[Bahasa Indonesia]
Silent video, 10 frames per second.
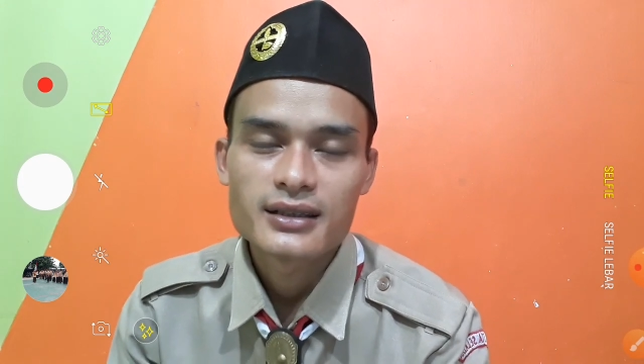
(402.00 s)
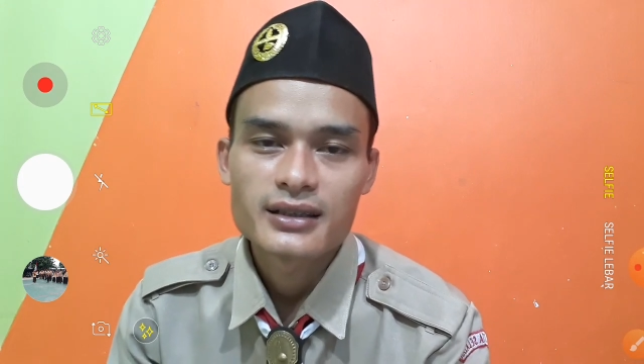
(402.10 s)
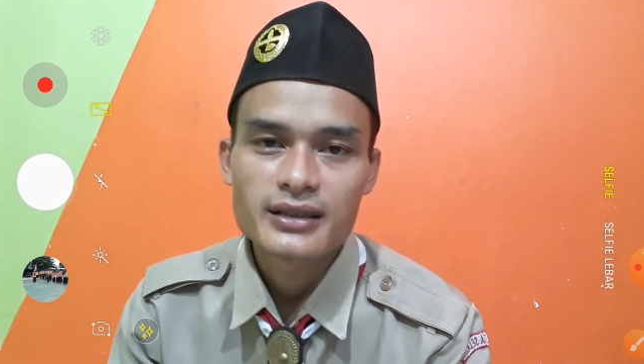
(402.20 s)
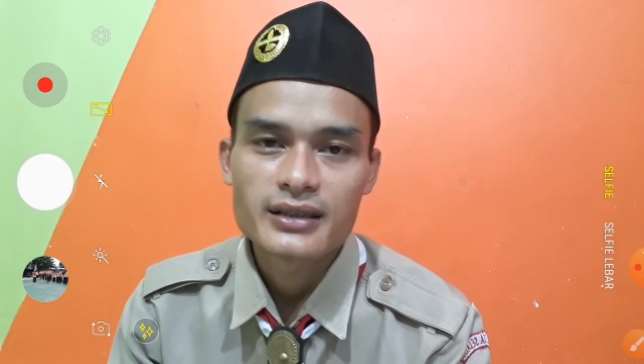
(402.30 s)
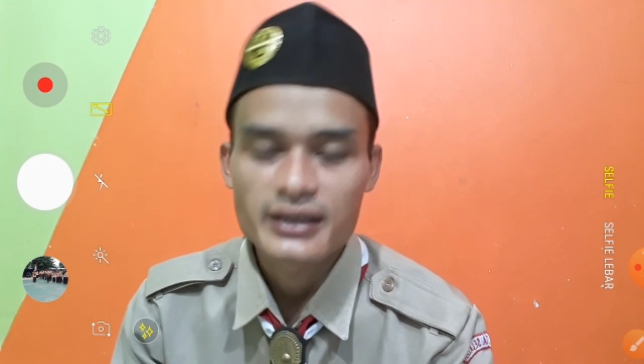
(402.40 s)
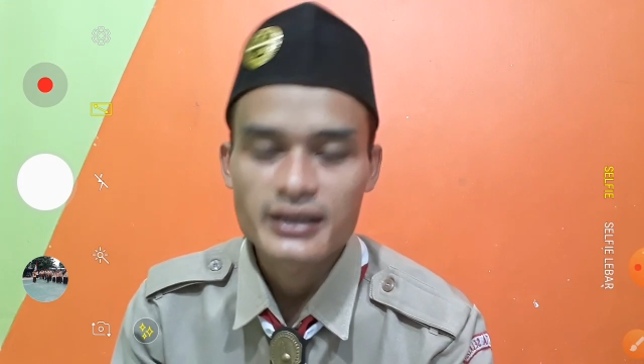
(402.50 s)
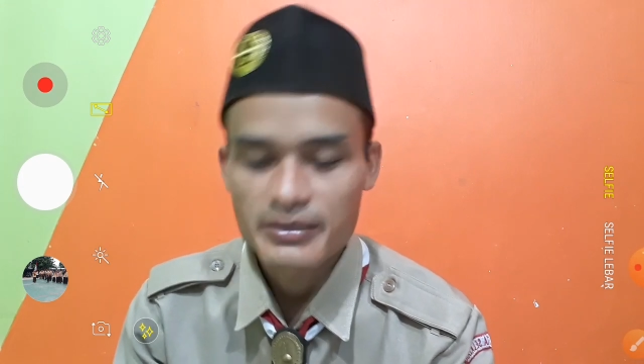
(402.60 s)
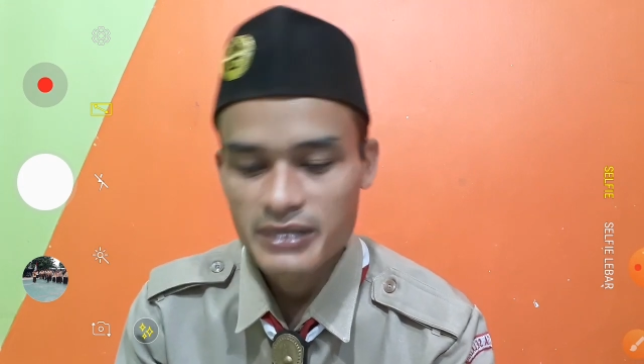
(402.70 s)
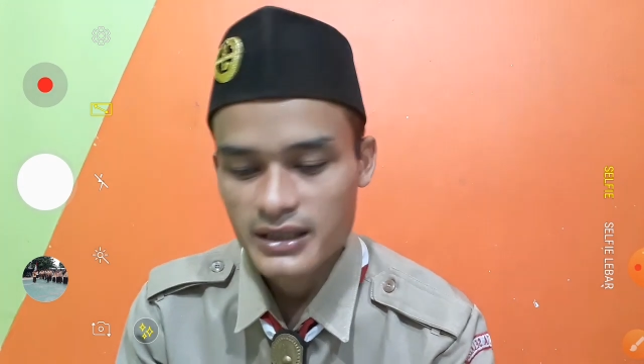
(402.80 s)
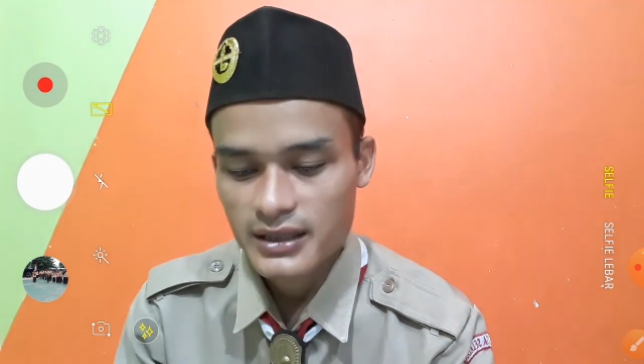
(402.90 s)
yang
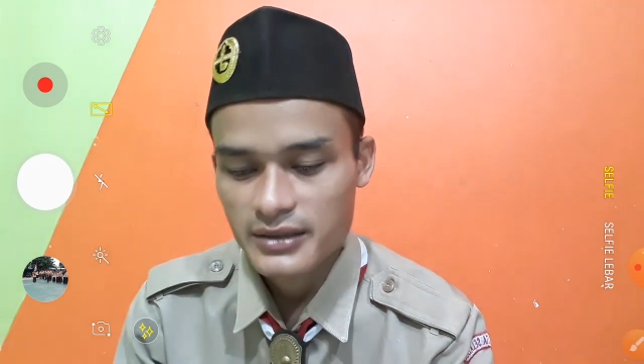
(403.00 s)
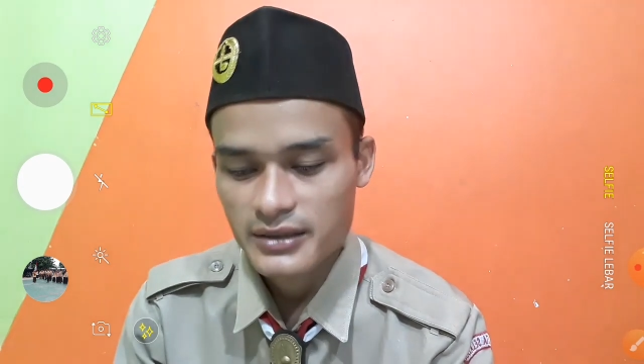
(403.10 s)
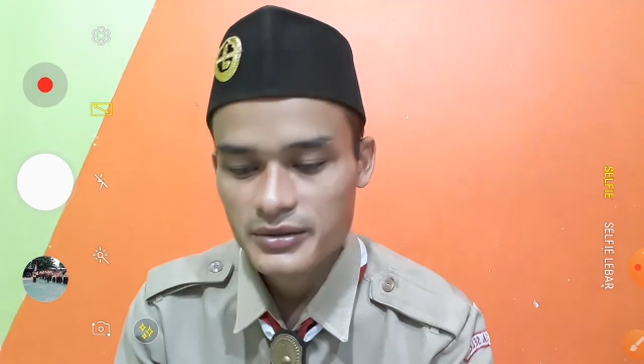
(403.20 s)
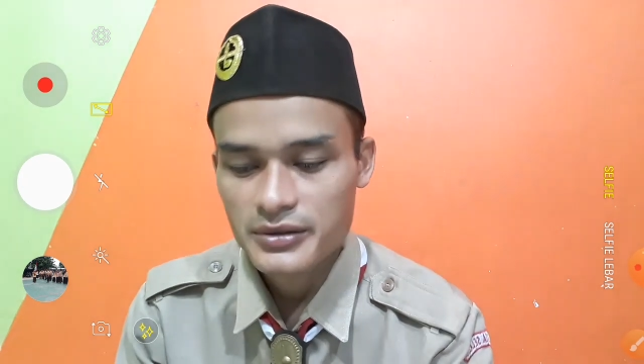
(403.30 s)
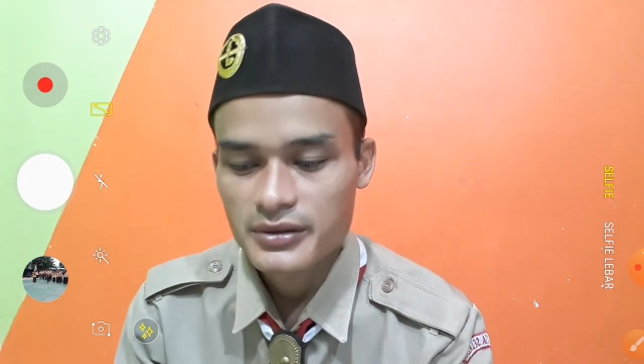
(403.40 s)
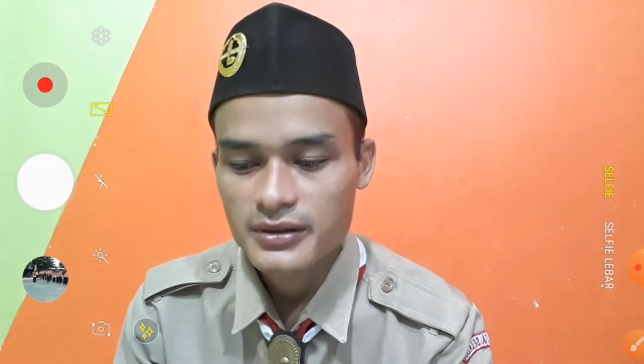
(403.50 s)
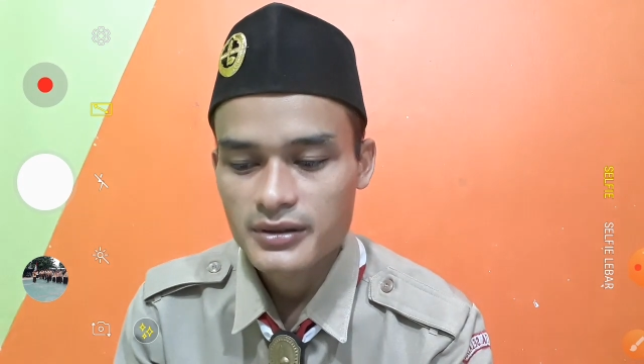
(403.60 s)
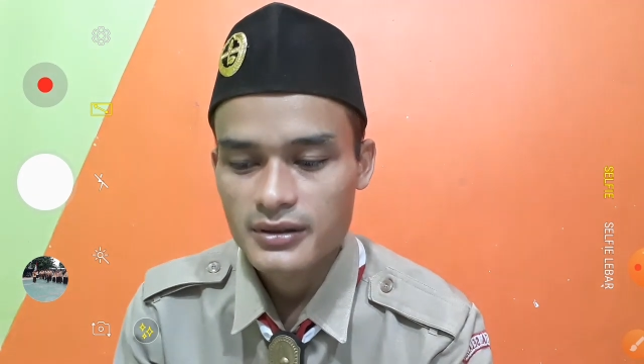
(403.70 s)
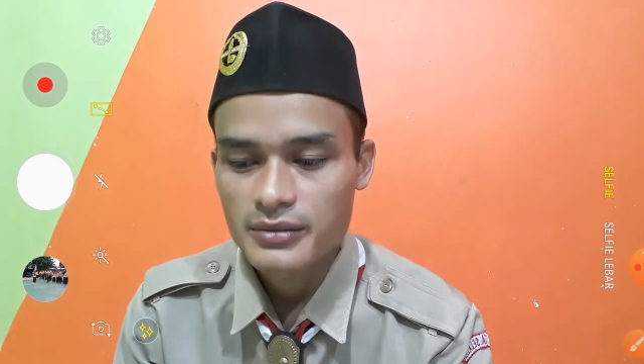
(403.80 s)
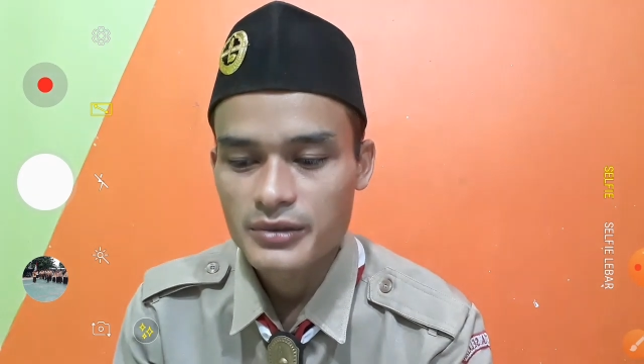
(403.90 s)
dibina itu
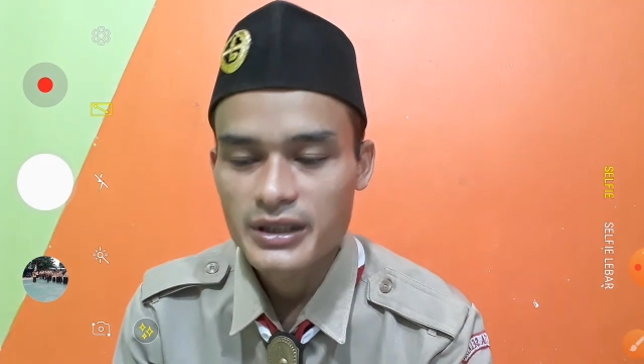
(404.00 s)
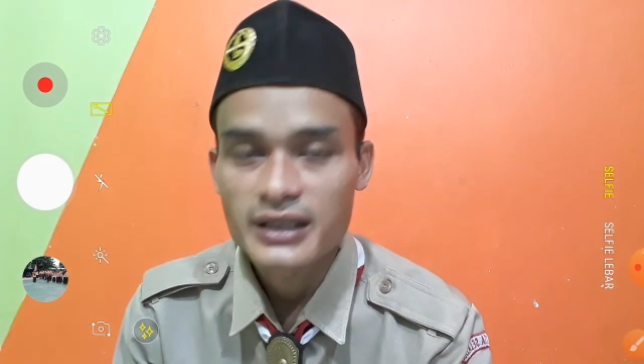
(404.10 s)
mungkin